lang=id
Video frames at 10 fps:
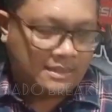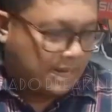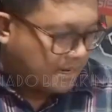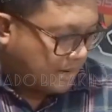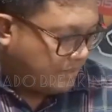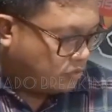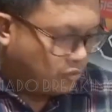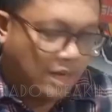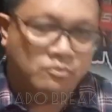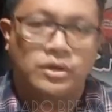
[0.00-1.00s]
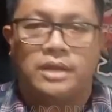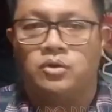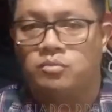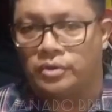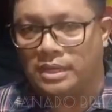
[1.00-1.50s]
klien kami juga mudah
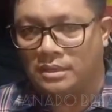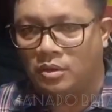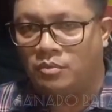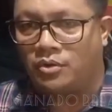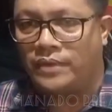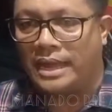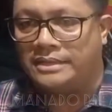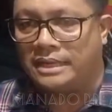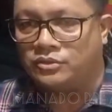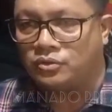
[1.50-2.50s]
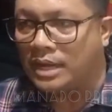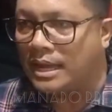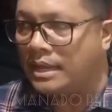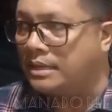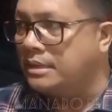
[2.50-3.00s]
dihubungi. Nomor WA-nya
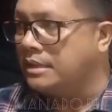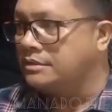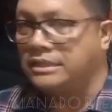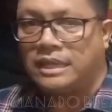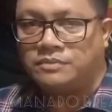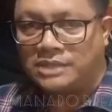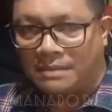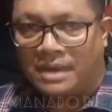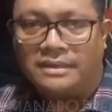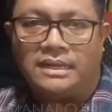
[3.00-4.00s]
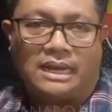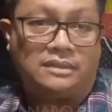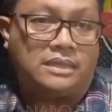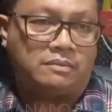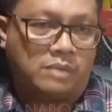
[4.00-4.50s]
juga aktif. tetap sama dan
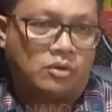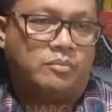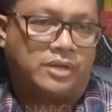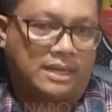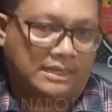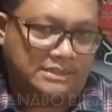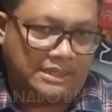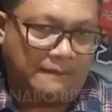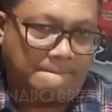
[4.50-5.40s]
aktif berkomunikasi. Ya.